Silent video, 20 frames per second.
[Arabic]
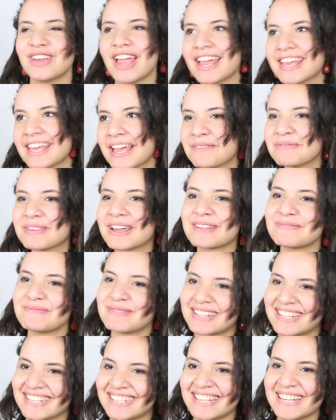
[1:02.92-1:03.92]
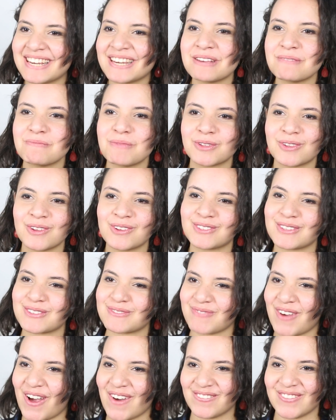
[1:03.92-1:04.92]
في ايام كانت بتديني
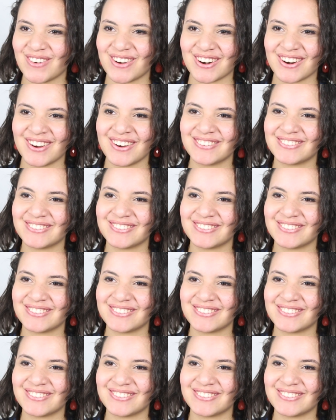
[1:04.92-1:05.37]
بطاطس محمره